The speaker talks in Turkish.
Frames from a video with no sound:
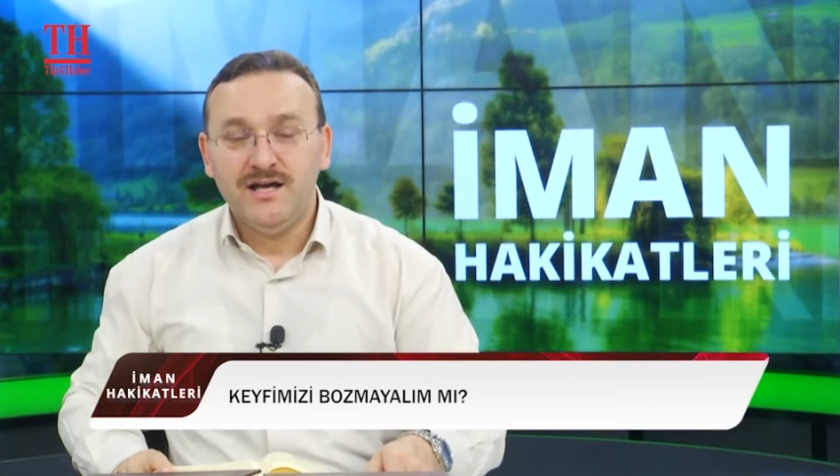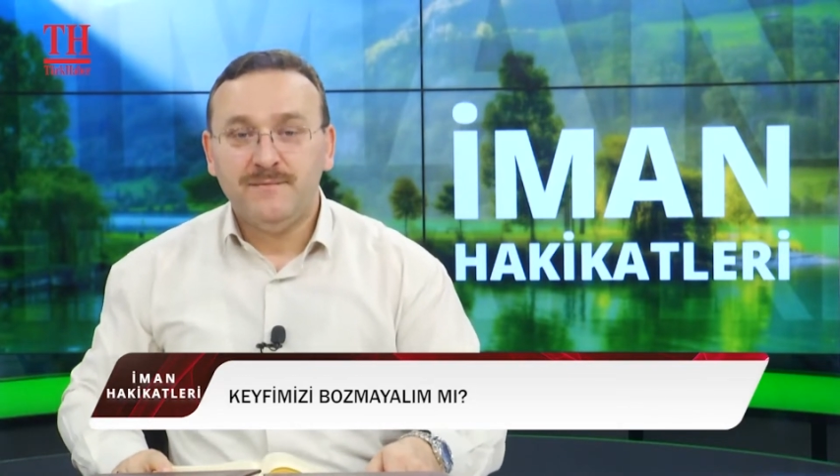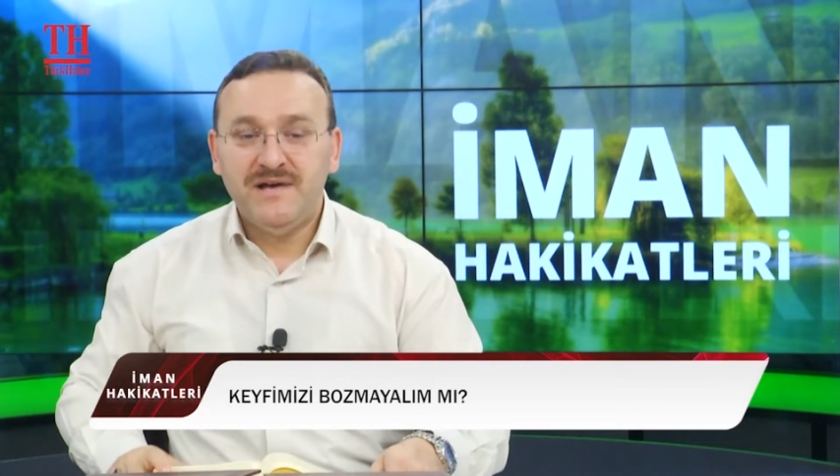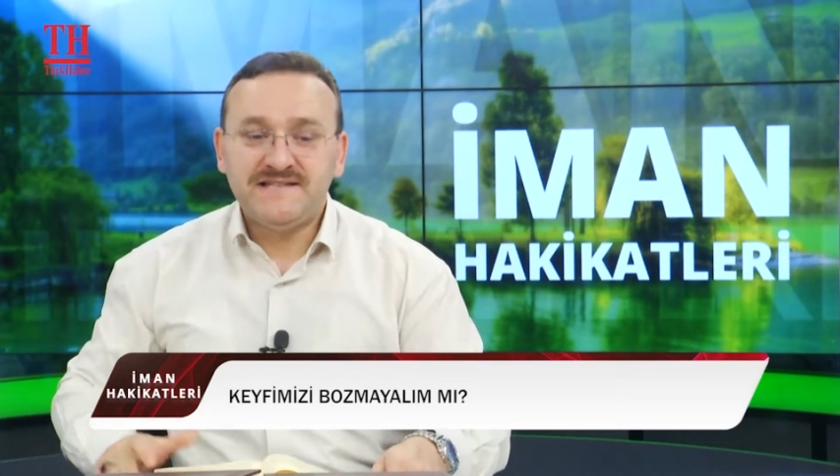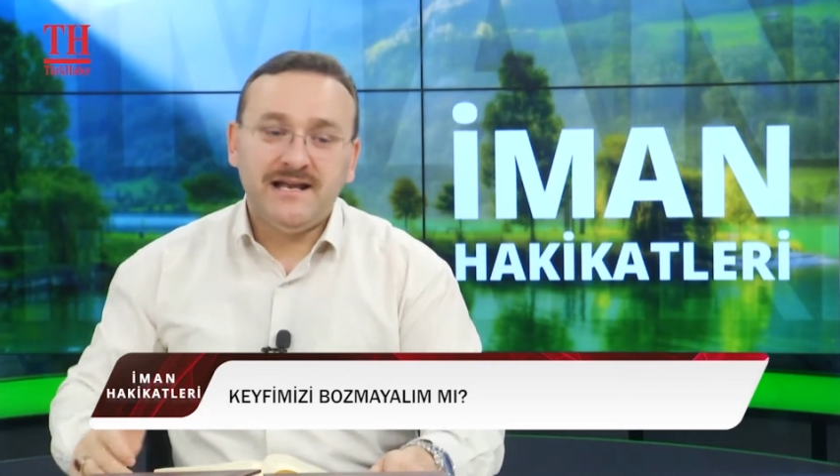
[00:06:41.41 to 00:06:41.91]

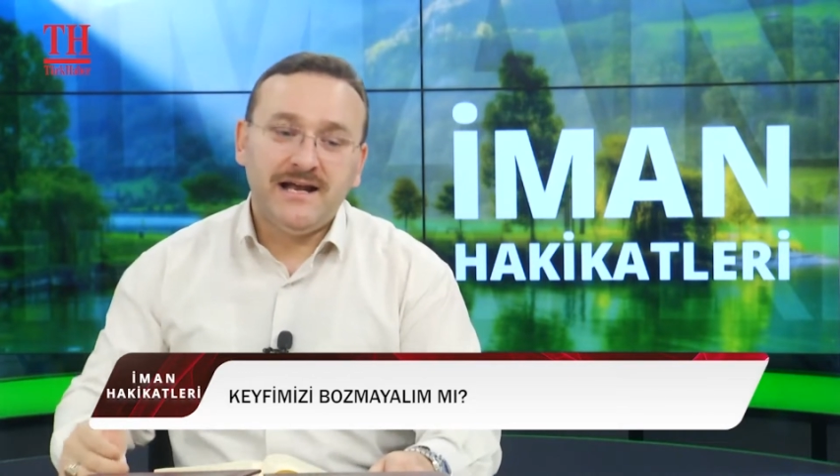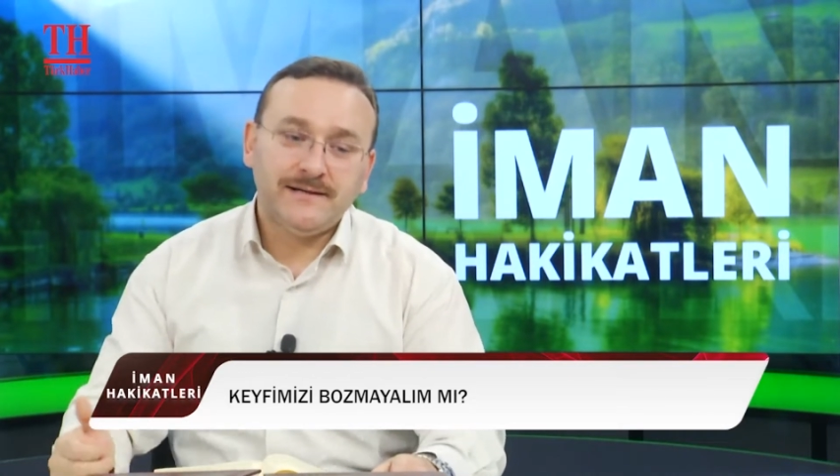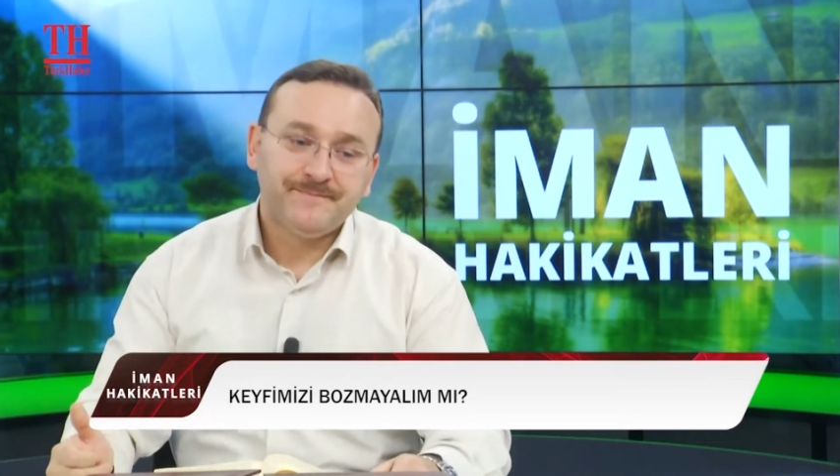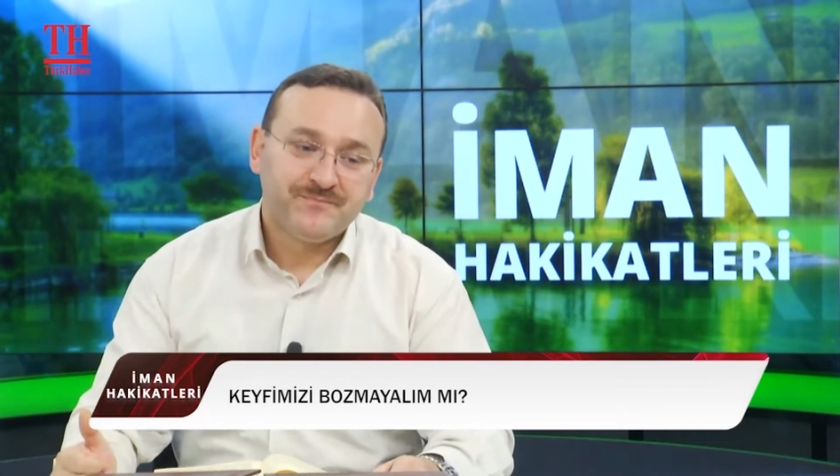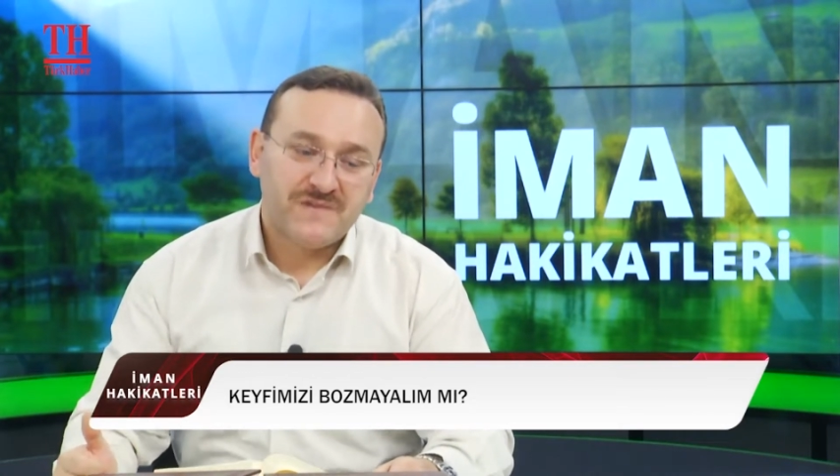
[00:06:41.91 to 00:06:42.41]
Mesela
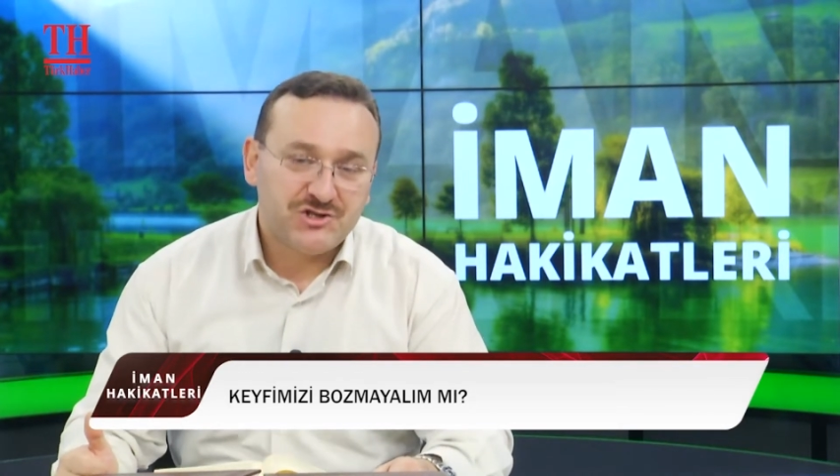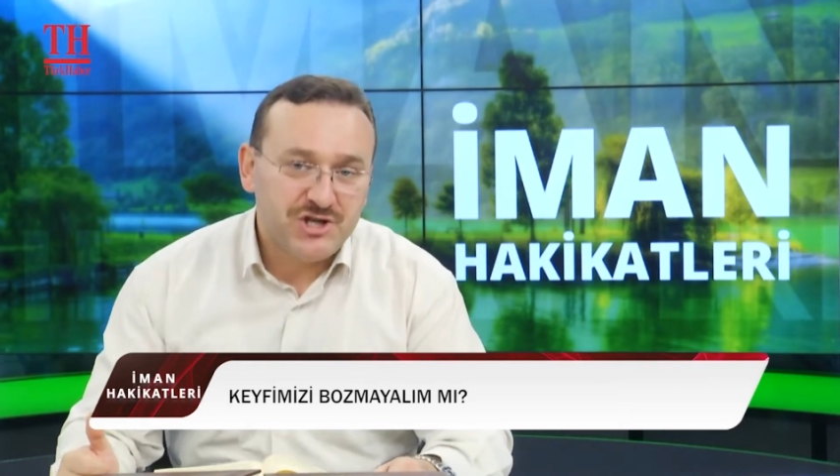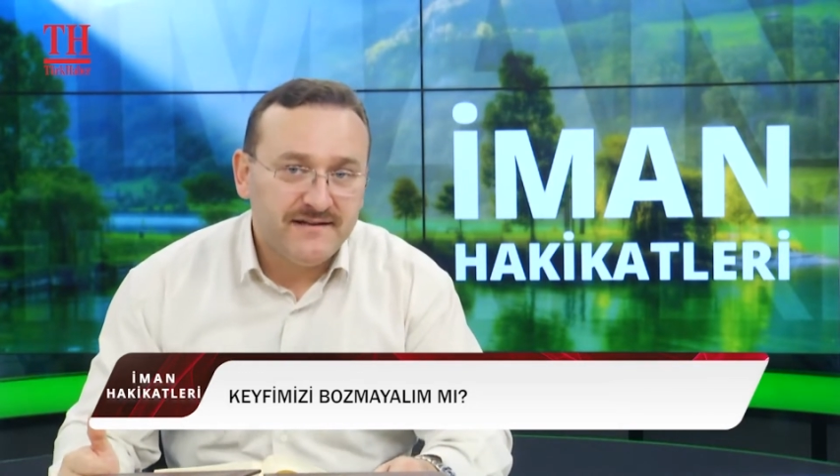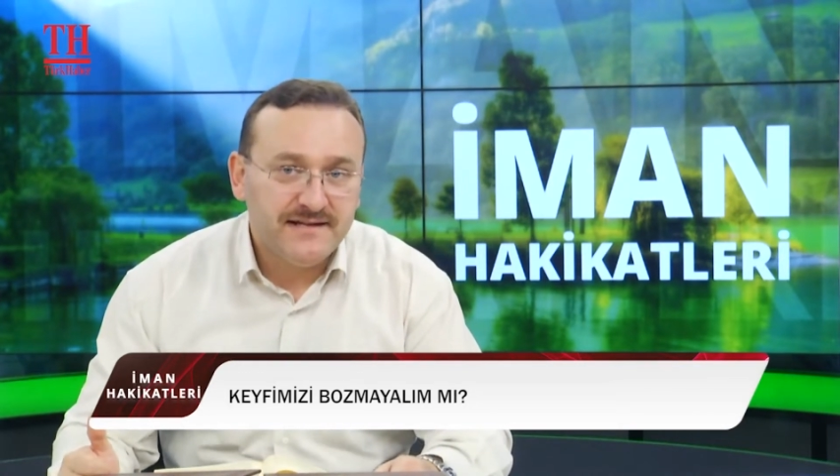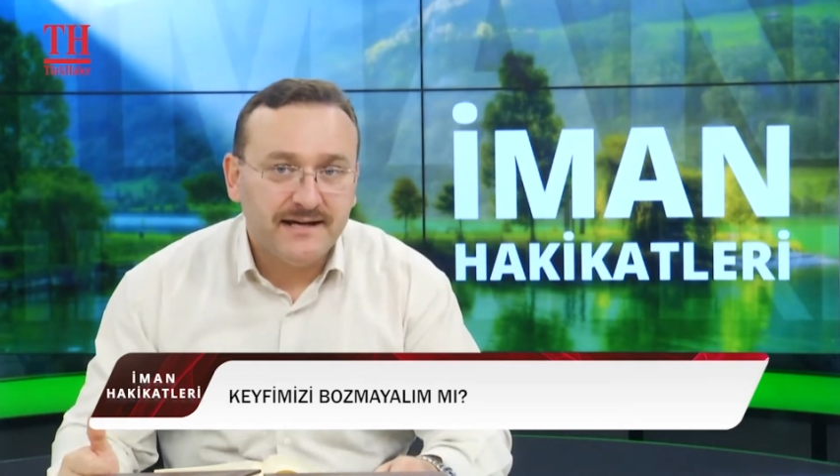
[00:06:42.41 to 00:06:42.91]

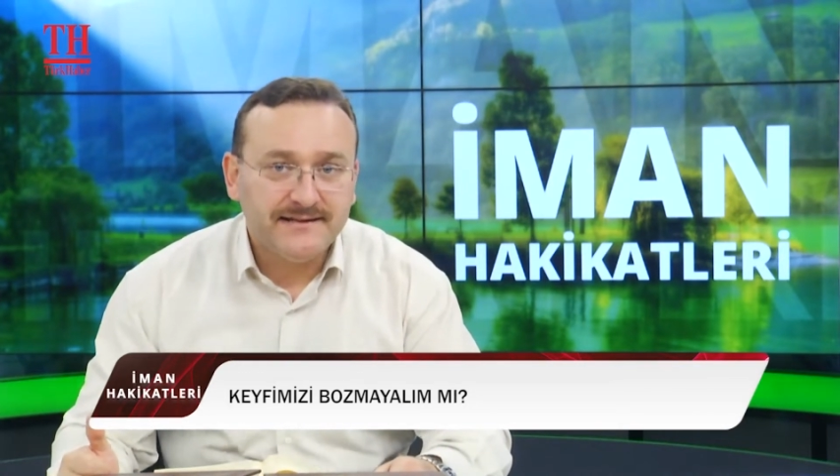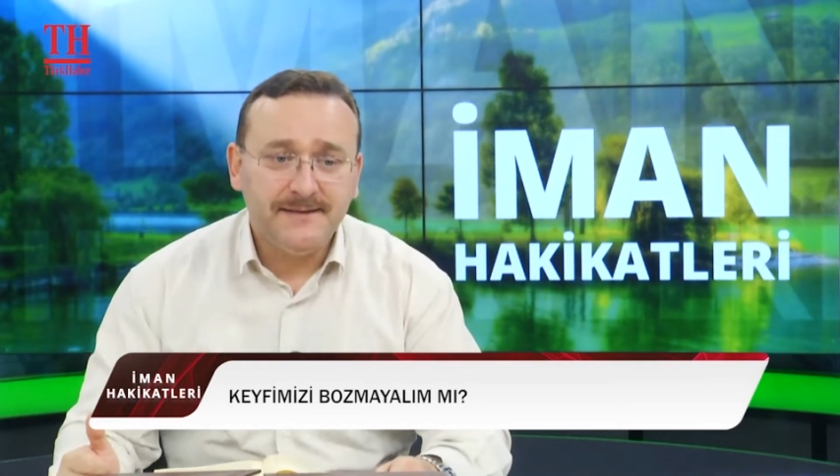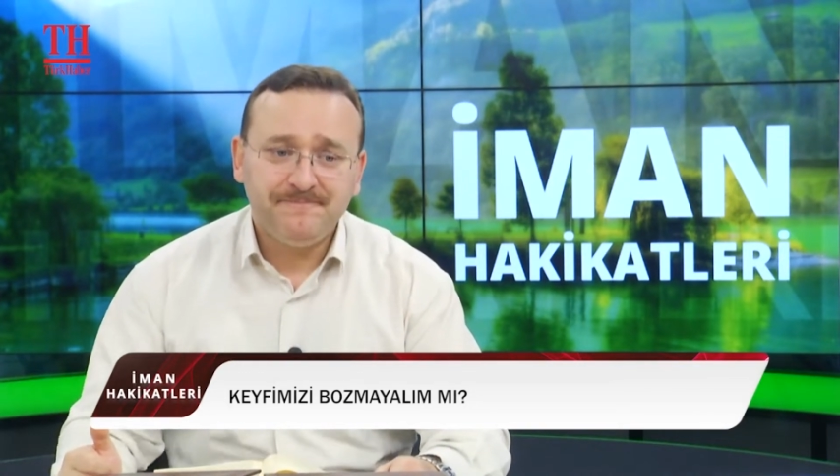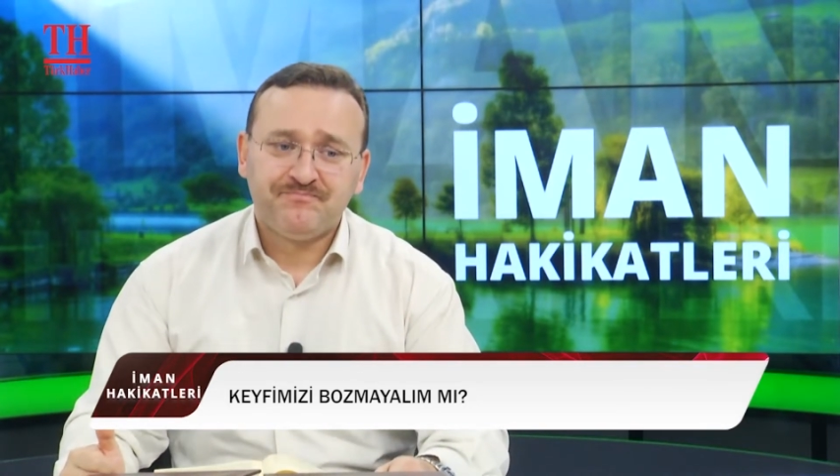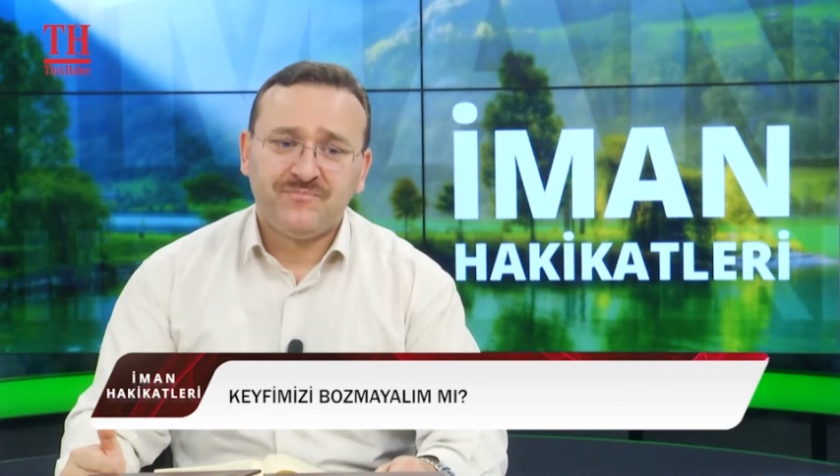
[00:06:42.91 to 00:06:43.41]
geçenlerde